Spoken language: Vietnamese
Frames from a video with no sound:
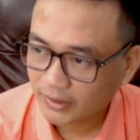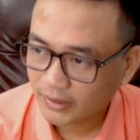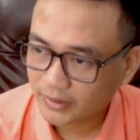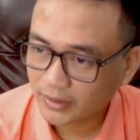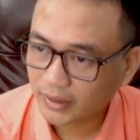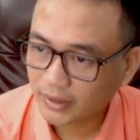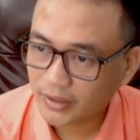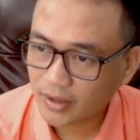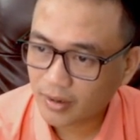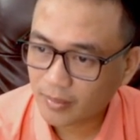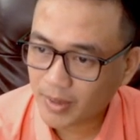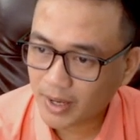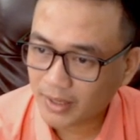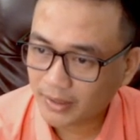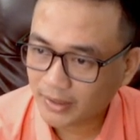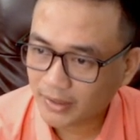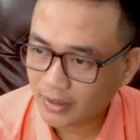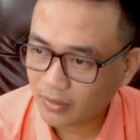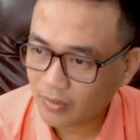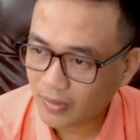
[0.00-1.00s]
những cái nhóm
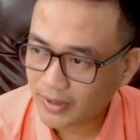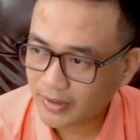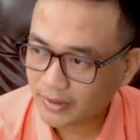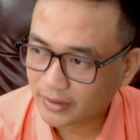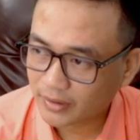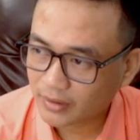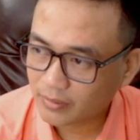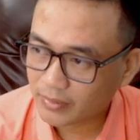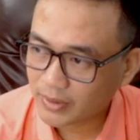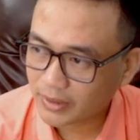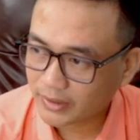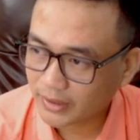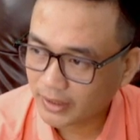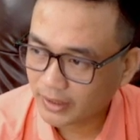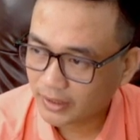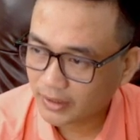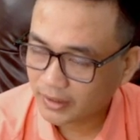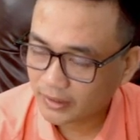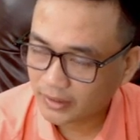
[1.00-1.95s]
ngành này qua những cái nhóm ngành kia